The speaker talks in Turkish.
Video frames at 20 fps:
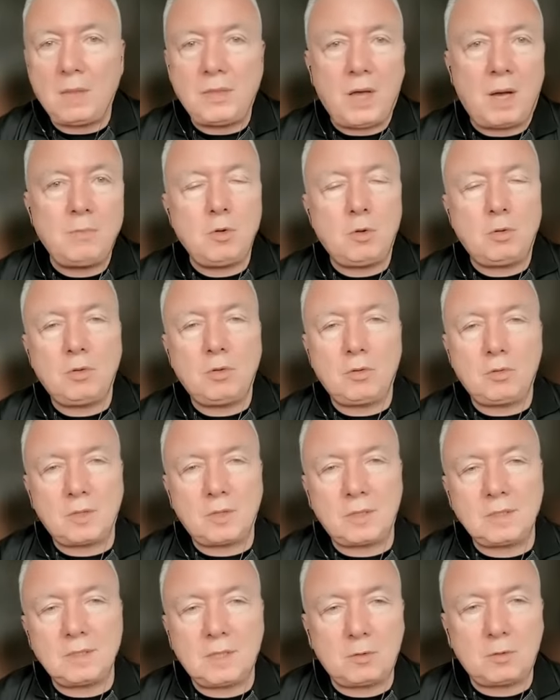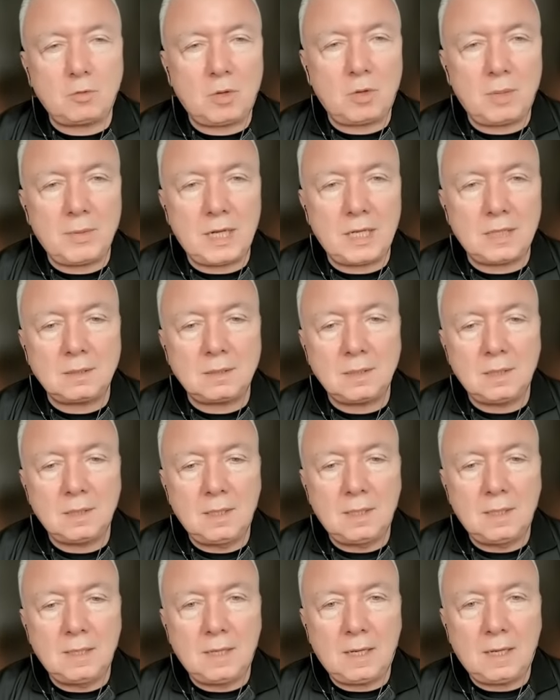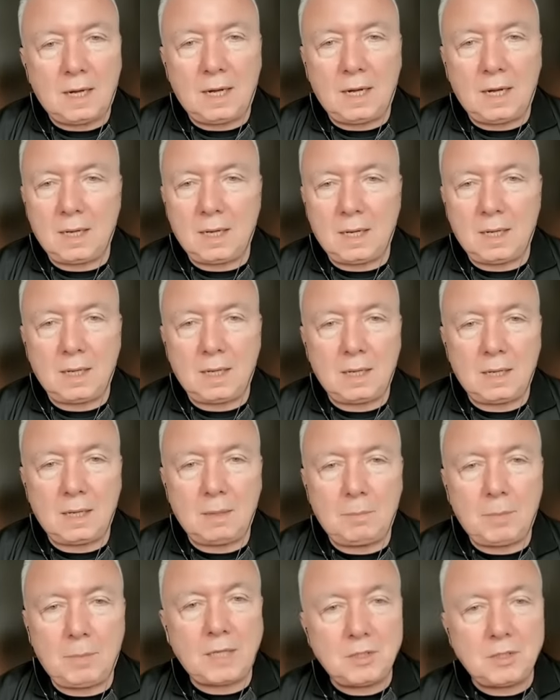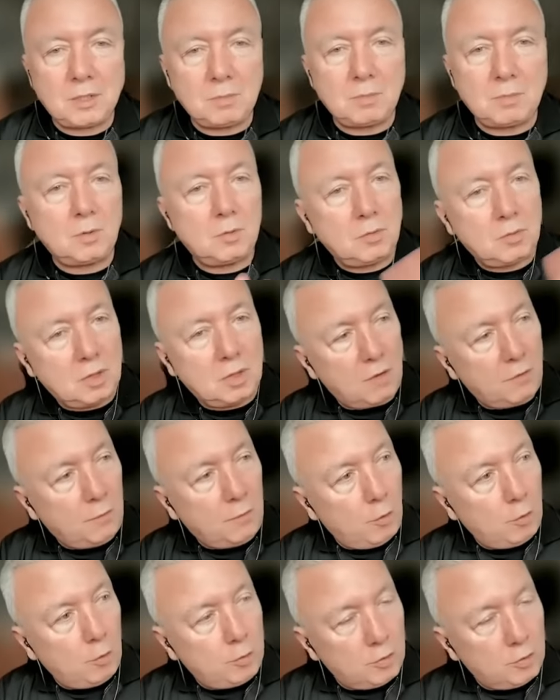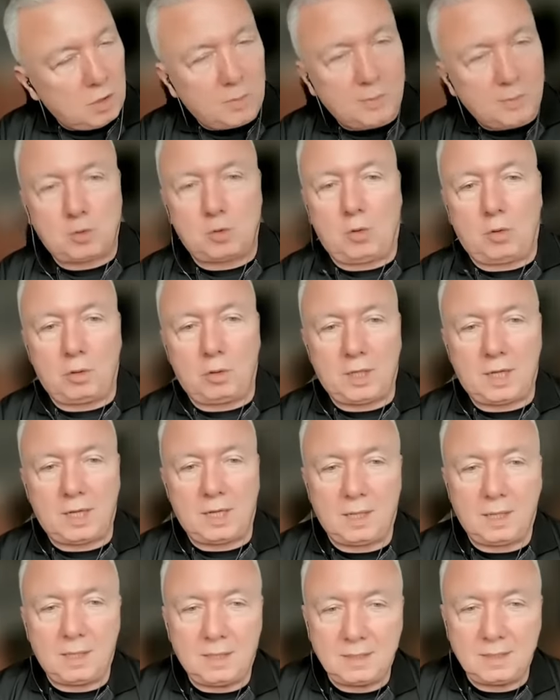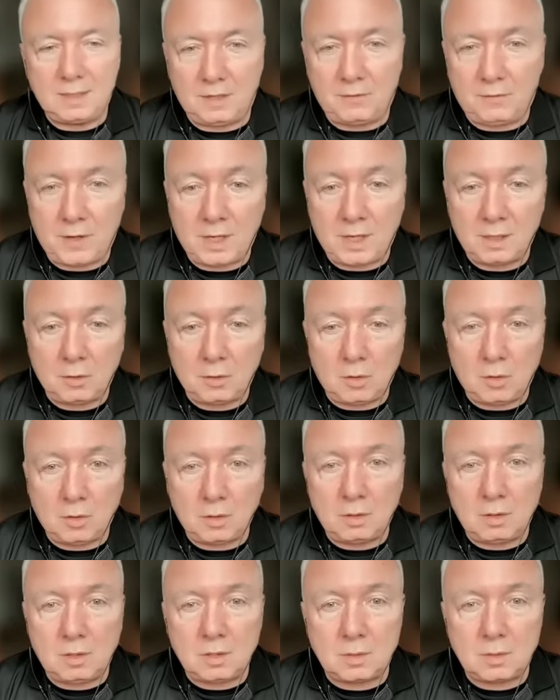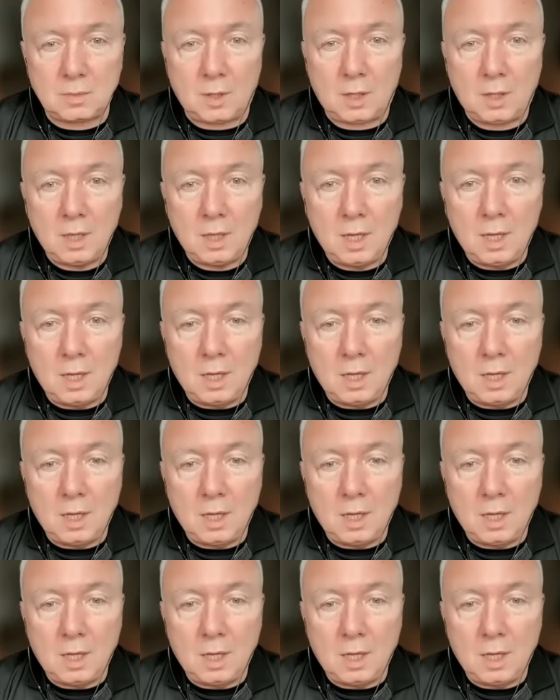Adam yolun ortasında durabilir. Ah ah ah bak şimdi kafa olduğu gibi solda sefanın gördünüz mü?